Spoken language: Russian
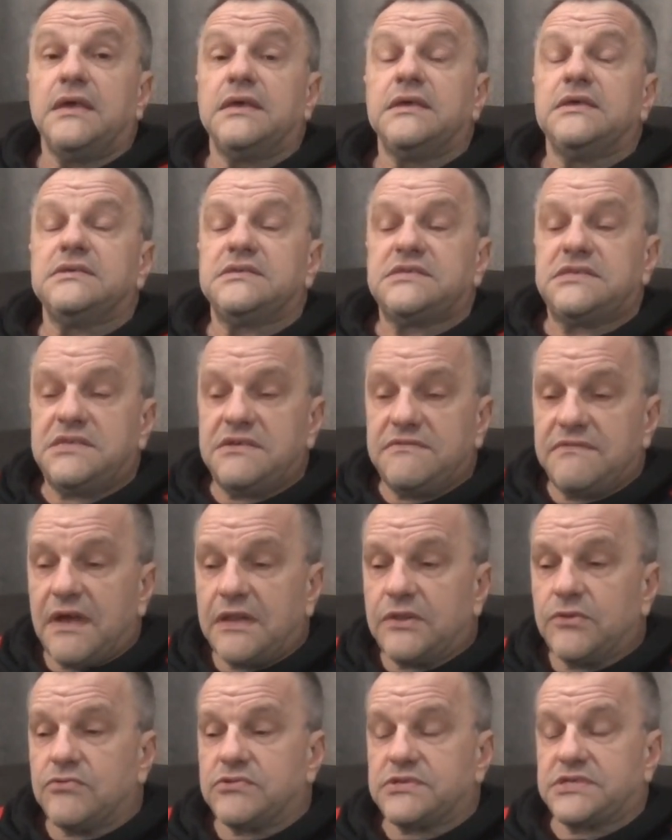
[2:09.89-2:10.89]
Из
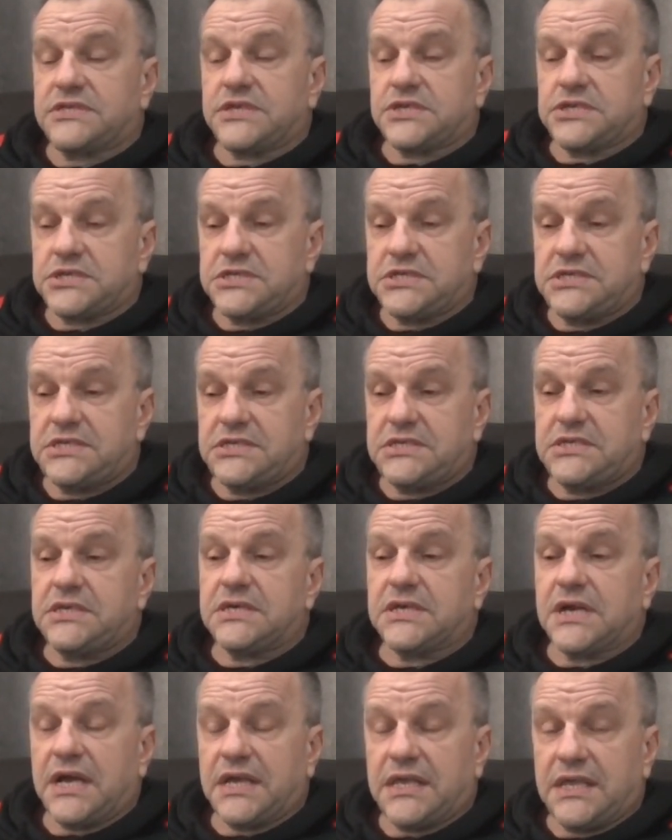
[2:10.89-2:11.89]

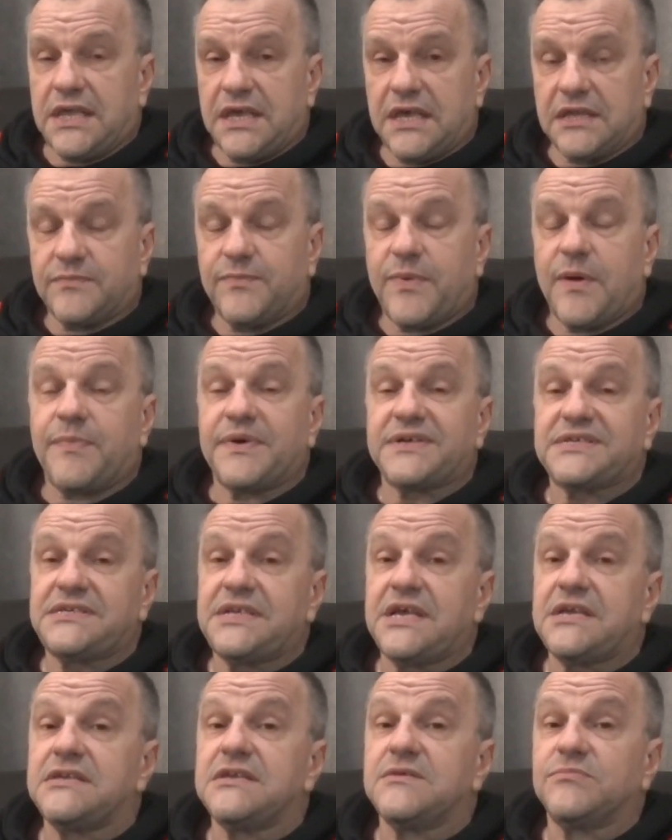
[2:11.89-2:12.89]
96 ракет, по
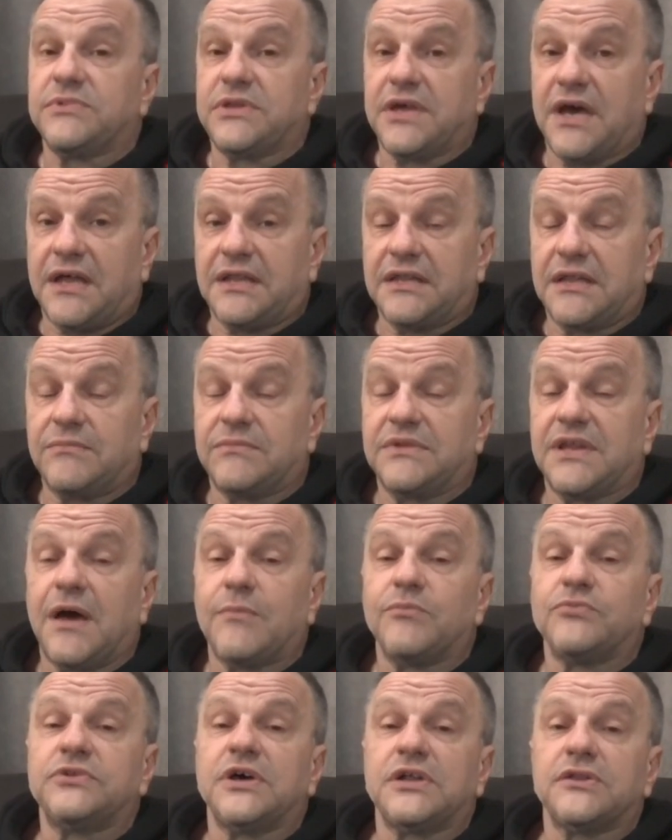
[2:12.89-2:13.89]
последним данным,
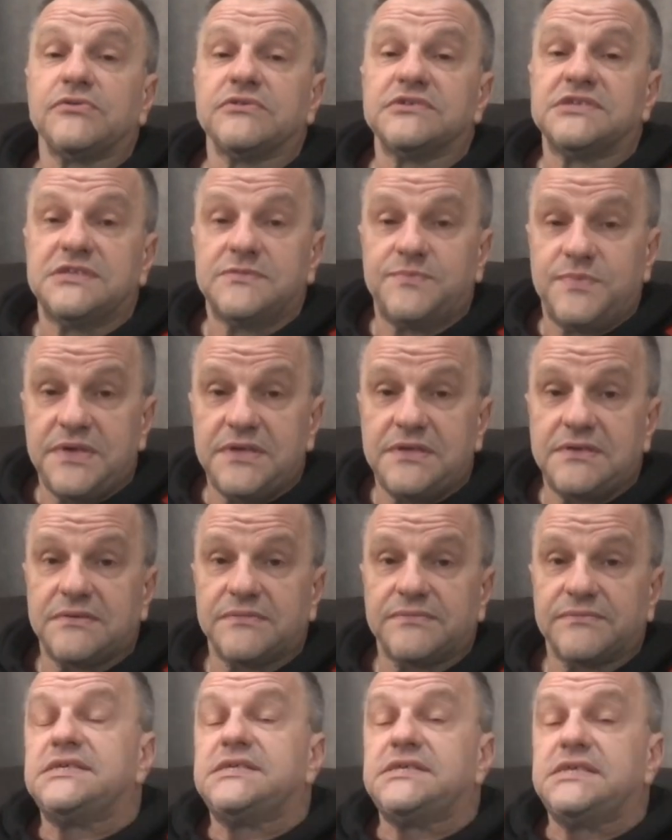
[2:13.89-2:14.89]
нам удалось сбить
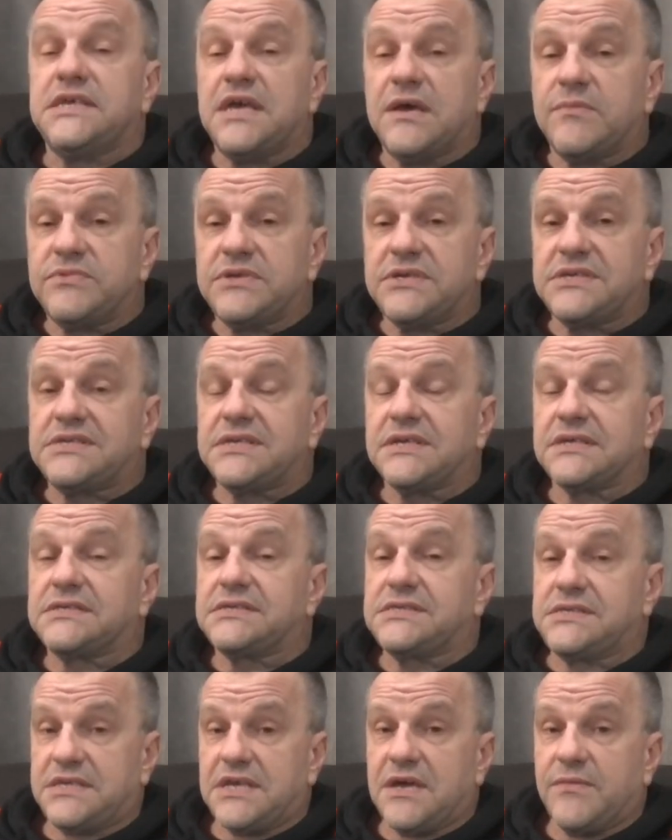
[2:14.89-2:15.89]

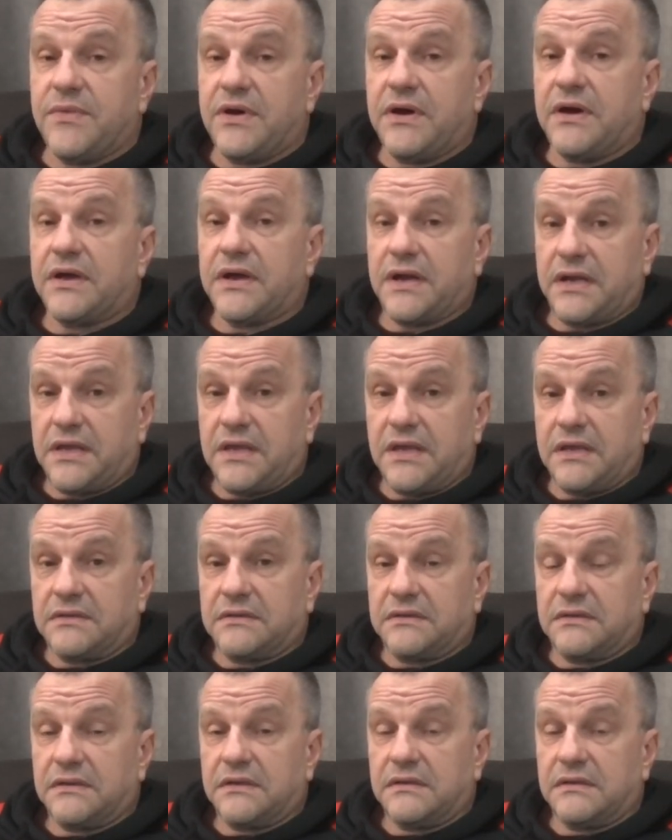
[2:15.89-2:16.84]
77 ракет.